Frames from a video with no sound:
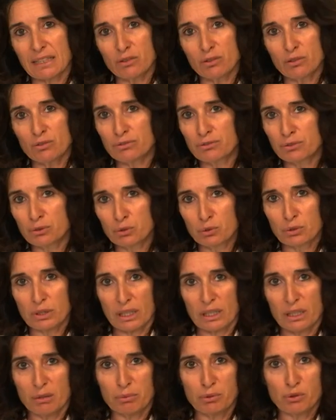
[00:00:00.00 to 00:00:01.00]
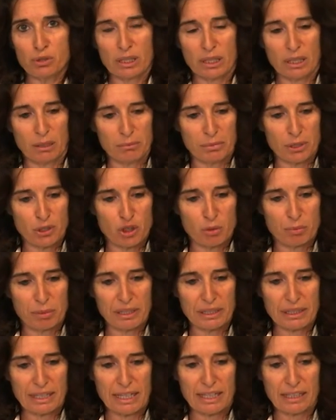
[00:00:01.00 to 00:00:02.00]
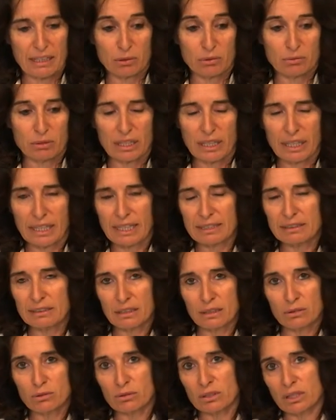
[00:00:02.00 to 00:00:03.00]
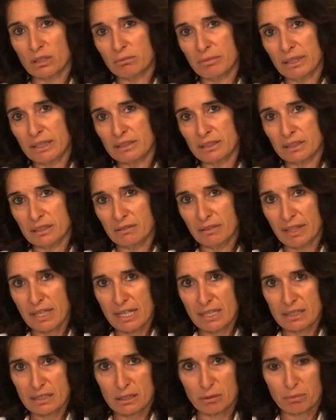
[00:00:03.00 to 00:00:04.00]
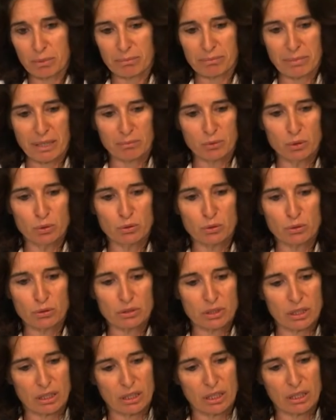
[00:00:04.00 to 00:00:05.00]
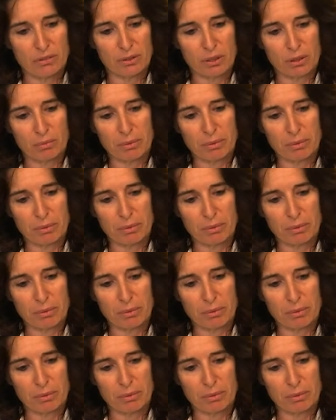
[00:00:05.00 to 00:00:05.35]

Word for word: non fu tra le più semplici perché erano due caratteri totalmente diversi, papà molto scrivo,